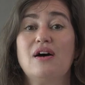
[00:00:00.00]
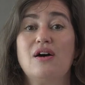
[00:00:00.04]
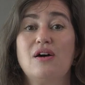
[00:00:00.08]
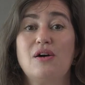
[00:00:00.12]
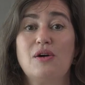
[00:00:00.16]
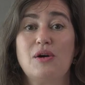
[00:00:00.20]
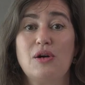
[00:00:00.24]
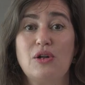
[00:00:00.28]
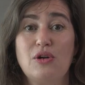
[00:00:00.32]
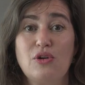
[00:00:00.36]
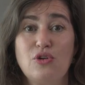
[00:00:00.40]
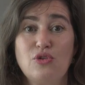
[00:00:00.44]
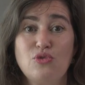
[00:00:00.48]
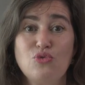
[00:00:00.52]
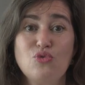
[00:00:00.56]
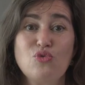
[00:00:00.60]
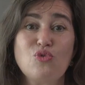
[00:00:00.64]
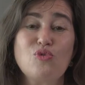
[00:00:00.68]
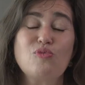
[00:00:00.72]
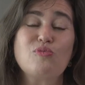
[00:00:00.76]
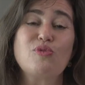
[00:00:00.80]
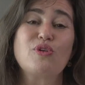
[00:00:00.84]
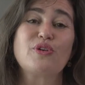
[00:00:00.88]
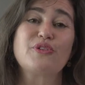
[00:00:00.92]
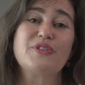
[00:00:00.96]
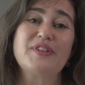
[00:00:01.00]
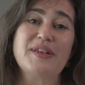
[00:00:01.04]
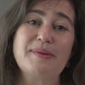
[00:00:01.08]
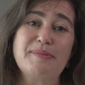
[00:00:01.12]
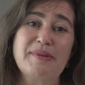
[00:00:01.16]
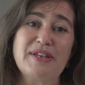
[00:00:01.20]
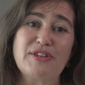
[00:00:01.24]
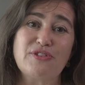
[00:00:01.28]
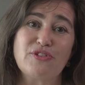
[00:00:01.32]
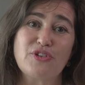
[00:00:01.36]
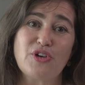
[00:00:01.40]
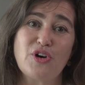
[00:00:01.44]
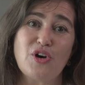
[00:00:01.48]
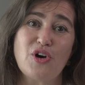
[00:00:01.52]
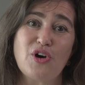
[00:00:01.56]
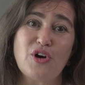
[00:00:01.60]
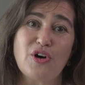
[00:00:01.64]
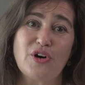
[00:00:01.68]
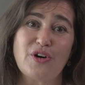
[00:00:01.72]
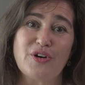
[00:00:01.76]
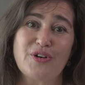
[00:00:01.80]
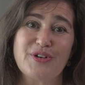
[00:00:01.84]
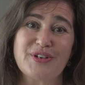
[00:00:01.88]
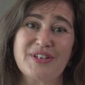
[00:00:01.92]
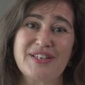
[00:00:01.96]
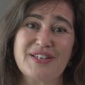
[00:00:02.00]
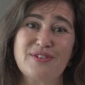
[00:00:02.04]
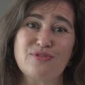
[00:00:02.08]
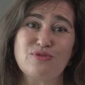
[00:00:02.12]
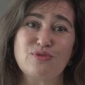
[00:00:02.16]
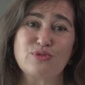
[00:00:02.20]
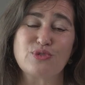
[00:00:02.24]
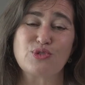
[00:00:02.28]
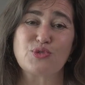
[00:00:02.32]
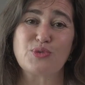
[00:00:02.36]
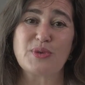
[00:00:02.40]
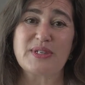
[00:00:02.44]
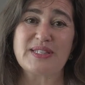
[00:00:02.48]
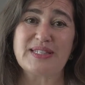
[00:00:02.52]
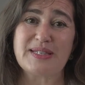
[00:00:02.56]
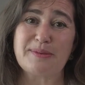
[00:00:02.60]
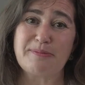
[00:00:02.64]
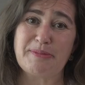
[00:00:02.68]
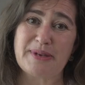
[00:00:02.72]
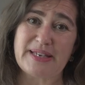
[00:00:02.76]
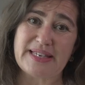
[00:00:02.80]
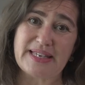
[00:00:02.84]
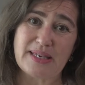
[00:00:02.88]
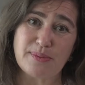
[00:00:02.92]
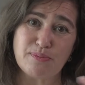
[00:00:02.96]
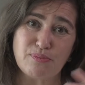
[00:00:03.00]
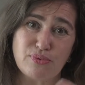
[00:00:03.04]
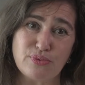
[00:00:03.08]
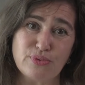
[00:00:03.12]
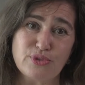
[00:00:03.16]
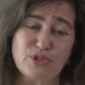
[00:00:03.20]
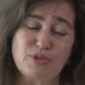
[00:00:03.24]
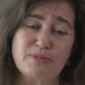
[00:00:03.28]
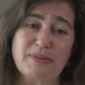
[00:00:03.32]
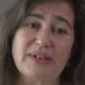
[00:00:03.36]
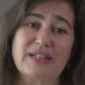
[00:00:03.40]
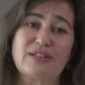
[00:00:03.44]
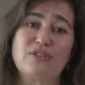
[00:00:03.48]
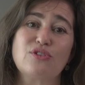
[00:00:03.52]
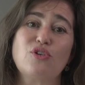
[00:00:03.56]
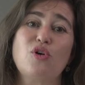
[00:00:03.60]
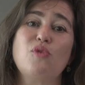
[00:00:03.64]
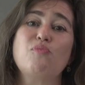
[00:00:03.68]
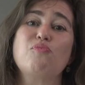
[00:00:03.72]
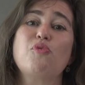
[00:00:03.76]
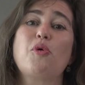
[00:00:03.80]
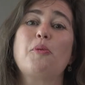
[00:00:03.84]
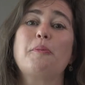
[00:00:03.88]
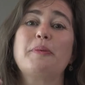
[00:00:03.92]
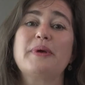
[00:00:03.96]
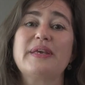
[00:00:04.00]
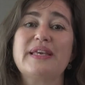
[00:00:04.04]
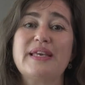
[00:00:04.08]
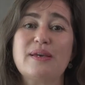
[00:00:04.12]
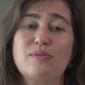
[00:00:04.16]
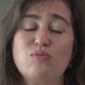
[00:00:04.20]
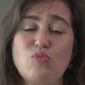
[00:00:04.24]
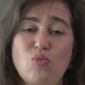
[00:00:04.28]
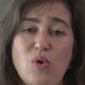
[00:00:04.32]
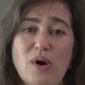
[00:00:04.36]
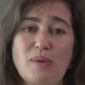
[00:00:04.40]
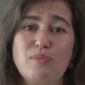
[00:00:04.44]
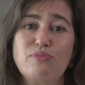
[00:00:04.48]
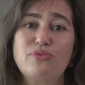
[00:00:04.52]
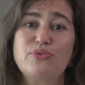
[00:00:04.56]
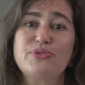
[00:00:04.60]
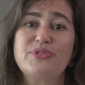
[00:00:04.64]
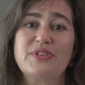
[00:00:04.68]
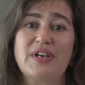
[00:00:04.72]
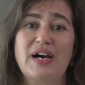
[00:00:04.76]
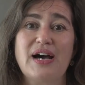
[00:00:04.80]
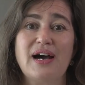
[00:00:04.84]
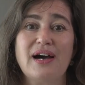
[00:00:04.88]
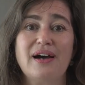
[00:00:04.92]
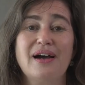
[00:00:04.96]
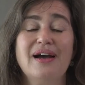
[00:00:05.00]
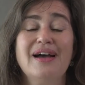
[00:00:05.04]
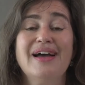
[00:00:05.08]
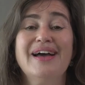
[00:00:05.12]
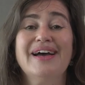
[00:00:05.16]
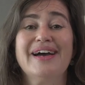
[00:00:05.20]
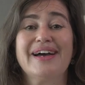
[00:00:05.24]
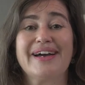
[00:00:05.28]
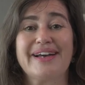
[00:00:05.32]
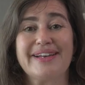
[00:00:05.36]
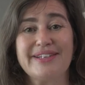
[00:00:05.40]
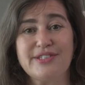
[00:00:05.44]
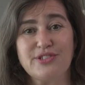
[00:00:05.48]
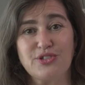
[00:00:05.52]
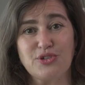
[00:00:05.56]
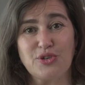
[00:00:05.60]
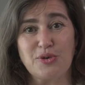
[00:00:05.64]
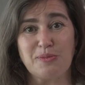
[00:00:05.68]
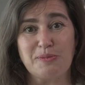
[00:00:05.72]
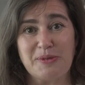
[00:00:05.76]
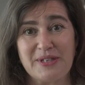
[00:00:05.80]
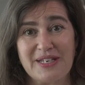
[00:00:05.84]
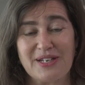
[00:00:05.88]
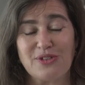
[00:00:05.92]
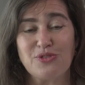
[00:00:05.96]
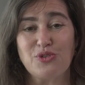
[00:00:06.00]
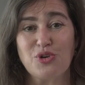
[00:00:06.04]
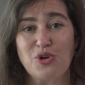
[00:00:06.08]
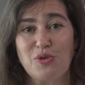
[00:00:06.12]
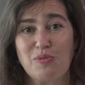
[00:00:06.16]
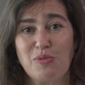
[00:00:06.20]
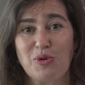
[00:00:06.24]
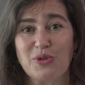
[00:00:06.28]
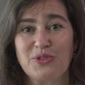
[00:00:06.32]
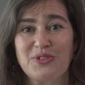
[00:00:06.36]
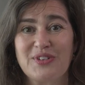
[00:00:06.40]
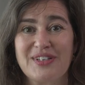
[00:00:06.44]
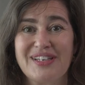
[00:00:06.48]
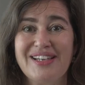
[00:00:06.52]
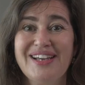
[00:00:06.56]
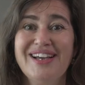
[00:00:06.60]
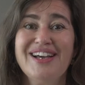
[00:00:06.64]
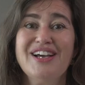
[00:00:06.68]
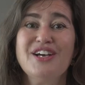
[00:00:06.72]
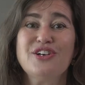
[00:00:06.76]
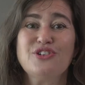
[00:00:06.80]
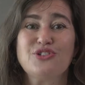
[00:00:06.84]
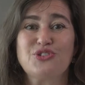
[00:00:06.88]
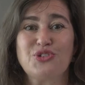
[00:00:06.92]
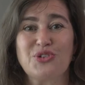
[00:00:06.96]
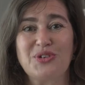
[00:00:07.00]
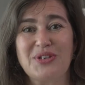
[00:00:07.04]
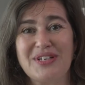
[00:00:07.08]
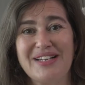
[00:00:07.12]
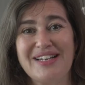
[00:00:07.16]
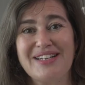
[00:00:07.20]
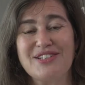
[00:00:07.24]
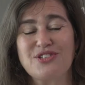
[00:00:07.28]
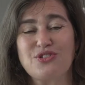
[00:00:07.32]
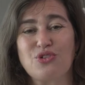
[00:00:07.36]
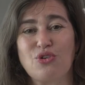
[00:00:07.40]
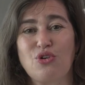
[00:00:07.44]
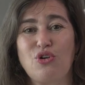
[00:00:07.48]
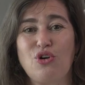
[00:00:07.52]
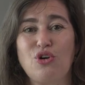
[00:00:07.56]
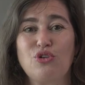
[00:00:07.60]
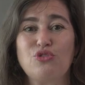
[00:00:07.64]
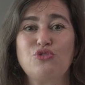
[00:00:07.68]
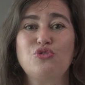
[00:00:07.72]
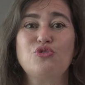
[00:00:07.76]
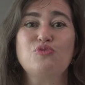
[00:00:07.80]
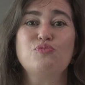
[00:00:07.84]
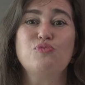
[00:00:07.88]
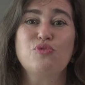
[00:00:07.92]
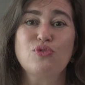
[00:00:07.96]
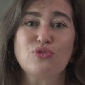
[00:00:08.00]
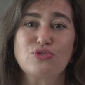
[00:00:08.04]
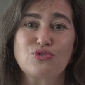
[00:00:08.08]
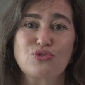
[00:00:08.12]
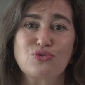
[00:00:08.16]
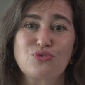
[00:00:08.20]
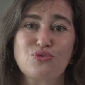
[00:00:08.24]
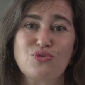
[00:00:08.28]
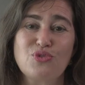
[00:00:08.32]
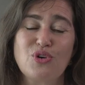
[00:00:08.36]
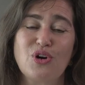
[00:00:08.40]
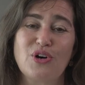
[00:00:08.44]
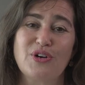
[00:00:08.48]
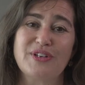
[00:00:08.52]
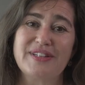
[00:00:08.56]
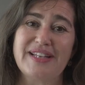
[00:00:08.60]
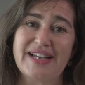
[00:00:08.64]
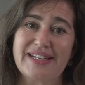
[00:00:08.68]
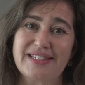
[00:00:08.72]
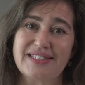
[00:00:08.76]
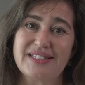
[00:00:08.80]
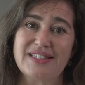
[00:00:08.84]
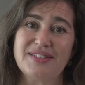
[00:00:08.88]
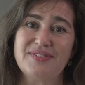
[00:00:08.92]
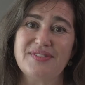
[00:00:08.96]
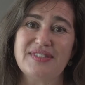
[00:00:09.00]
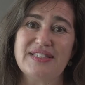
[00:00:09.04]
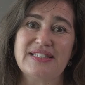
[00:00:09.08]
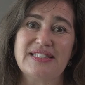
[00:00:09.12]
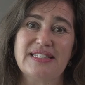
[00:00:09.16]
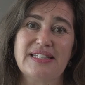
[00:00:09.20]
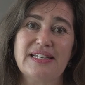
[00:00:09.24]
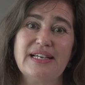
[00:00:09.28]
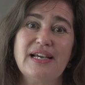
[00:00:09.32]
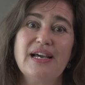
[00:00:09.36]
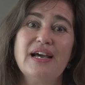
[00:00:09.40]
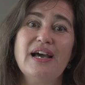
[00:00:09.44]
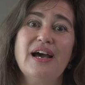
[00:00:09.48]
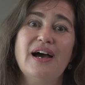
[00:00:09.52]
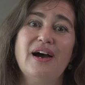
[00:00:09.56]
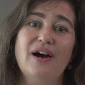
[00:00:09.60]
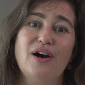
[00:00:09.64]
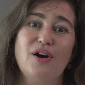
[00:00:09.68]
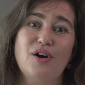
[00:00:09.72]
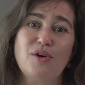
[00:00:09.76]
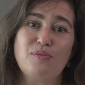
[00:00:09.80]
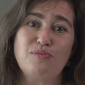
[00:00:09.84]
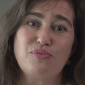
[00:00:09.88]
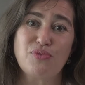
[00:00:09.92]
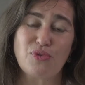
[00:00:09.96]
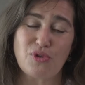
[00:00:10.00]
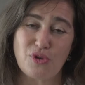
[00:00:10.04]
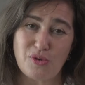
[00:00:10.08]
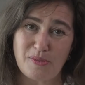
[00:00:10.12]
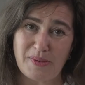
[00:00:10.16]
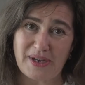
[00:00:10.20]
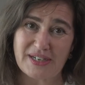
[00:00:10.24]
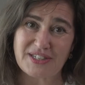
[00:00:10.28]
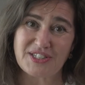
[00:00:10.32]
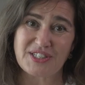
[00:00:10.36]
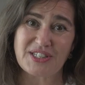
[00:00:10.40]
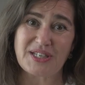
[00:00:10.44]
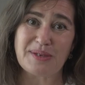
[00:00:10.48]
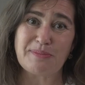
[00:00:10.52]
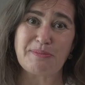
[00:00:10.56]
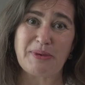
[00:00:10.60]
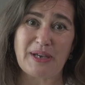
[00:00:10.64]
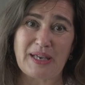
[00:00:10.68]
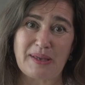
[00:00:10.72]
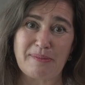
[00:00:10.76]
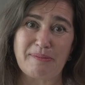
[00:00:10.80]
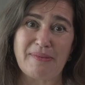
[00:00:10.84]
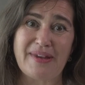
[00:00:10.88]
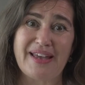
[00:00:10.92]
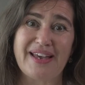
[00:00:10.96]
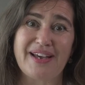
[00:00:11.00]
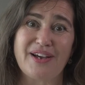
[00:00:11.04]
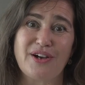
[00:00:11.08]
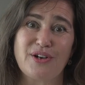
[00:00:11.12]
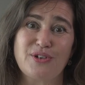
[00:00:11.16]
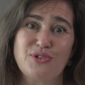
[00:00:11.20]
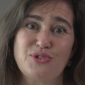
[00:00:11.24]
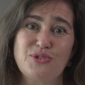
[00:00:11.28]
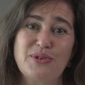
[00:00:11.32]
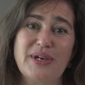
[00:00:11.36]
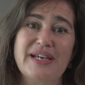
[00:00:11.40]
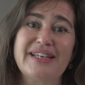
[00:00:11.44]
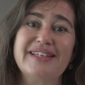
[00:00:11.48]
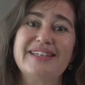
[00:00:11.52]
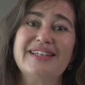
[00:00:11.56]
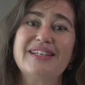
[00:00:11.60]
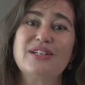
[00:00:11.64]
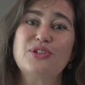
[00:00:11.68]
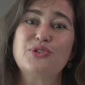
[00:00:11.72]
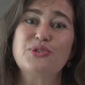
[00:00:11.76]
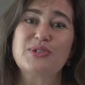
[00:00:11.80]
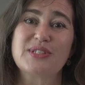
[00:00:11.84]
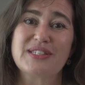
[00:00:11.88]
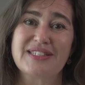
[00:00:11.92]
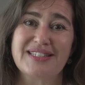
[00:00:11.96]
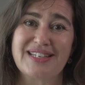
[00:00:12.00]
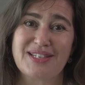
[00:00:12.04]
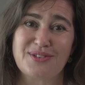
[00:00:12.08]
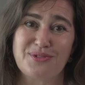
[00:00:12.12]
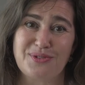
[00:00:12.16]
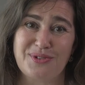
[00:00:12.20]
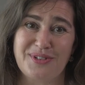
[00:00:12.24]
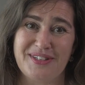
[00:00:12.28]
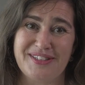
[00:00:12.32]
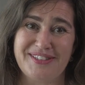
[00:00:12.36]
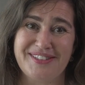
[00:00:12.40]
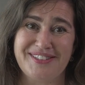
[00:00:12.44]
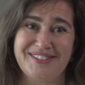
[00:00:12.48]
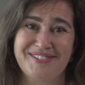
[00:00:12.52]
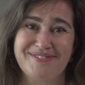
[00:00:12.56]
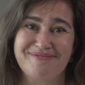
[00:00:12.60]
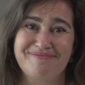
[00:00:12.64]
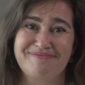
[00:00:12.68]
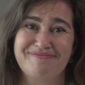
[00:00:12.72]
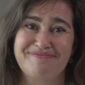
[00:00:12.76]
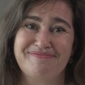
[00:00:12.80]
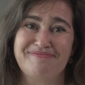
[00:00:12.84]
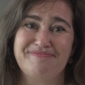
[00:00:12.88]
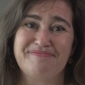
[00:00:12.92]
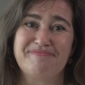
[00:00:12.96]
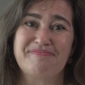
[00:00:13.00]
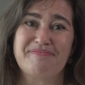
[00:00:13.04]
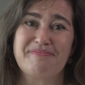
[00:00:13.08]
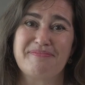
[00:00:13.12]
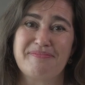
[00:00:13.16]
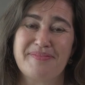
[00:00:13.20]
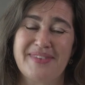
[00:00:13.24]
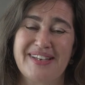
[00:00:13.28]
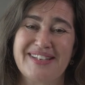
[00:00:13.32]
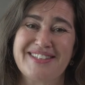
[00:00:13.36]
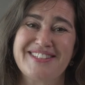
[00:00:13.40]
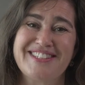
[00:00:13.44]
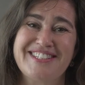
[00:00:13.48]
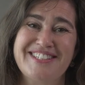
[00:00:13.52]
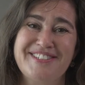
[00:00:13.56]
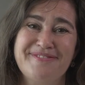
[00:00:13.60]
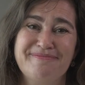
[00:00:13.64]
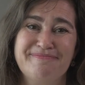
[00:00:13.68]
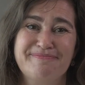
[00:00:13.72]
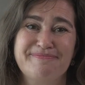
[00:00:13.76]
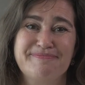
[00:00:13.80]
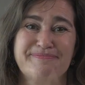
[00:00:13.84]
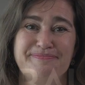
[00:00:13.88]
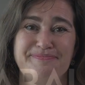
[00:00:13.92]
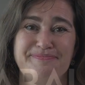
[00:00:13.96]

euh, le nombre d'émetteurs euh, qui vont souhaiter payer plus maintenant pour payer moins plus tard risque bien d'augmenter, ce qui laisse encore de beaux jours d'activité euh, pour le marché primaire du high yield aux États-Unis. Merci.